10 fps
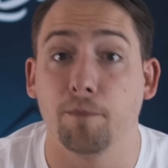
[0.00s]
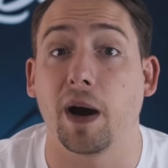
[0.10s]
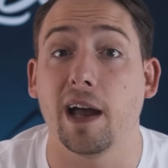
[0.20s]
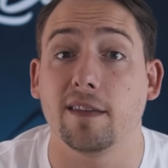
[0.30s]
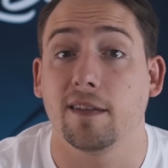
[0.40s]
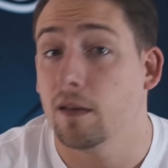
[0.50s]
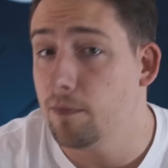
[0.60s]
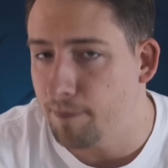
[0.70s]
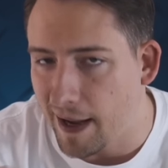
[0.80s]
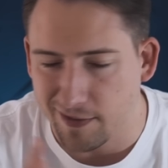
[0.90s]
Brett
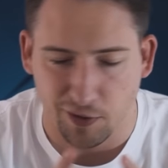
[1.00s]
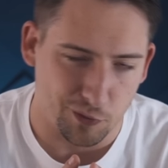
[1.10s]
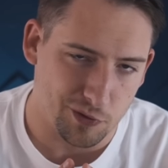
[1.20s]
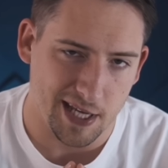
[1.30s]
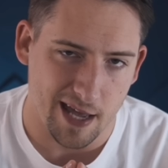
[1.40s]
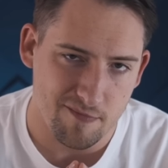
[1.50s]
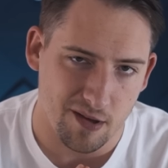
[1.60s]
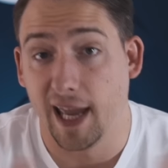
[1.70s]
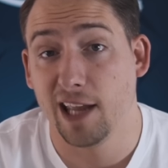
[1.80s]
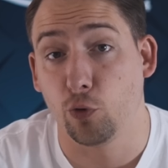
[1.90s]
passe en
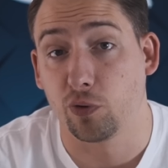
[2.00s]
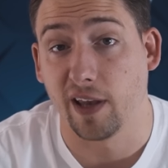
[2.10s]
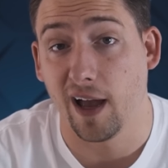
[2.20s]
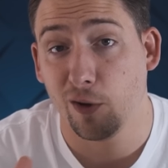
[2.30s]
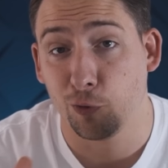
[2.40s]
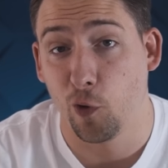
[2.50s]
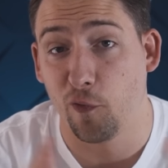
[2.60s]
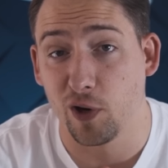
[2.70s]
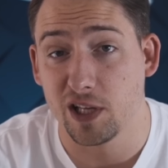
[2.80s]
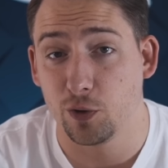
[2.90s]
deuxième, et tout ça,
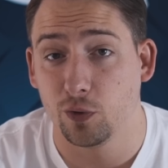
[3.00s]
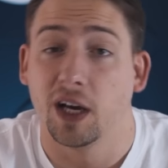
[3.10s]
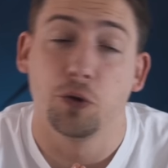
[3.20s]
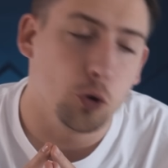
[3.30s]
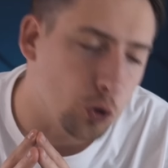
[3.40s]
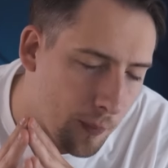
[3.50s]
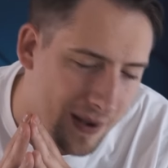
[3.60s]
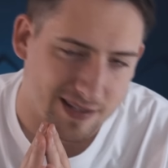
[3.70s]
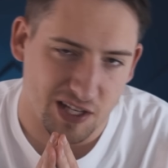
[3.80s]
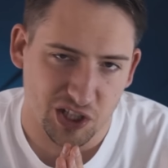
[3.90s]
devant les yeux d'un autre
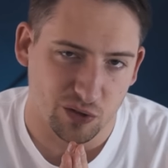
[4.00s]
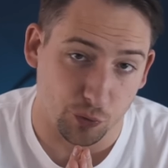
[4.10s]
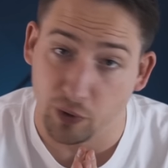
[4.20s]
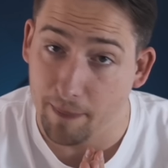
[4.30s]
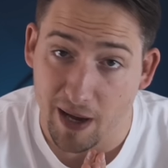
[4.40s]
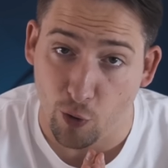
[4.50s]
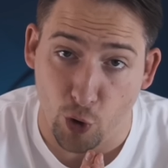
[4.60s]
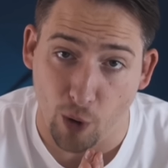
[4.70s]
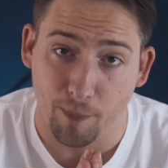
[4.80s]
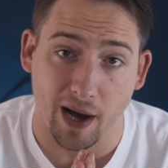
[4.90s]
passager dont on n'a pas
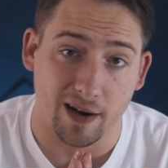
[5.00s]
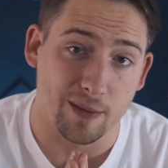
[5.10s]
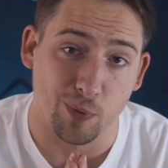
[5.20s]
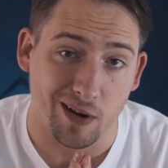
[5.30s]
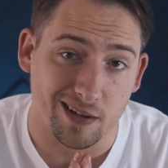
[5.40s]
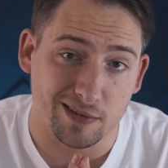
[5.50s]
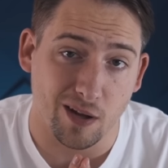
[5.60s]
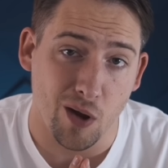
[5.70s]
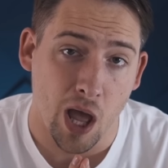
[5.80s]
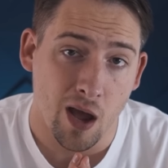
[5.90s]
encore parlé pour
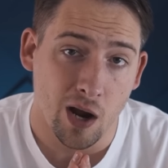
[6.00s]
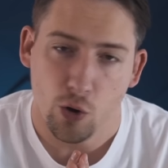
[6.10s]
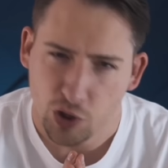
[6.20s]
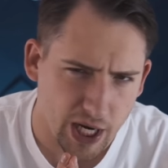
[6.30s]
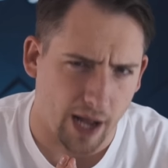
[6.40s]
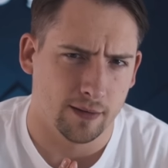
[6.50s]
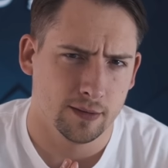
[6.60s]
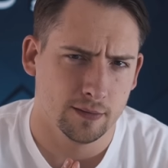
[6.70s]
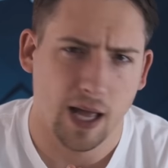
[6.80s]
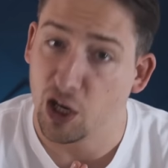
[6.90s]
l'instant, le chat.
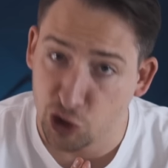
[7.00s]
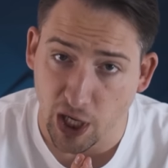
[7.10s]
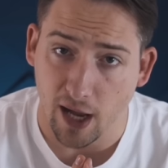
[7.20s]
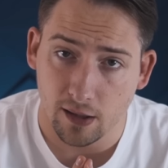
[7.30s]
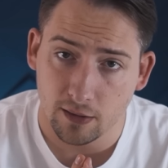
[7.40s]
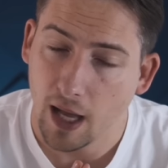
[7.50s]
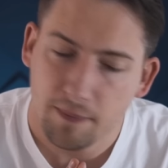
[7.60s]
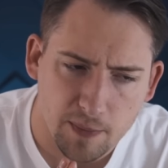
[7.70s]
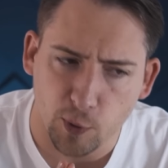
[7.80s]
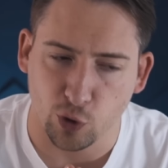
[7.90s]
Un chat un
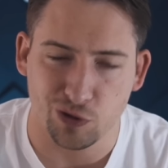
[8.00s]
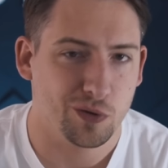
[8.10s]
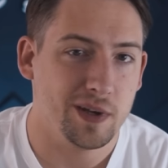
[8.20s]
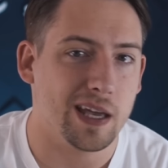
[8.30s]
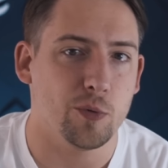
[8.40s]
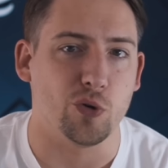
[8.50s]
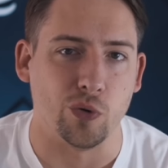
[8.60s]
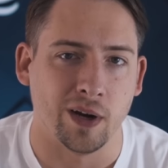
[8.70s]
petit peu trop stoïque à Mango.